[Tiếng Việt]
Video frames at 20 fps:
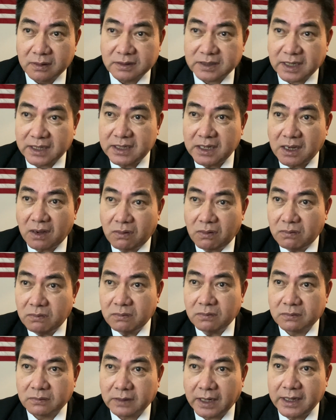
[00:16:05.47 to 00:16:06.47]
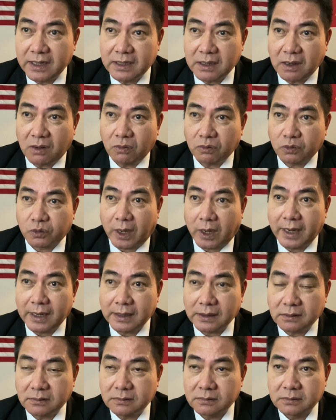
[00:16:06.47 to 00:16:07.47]
tranh nhau đánh nhau
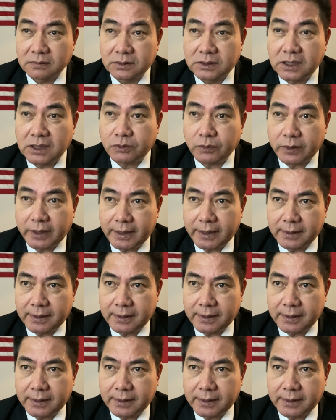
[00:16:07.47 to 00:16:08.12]
choảng trí chóe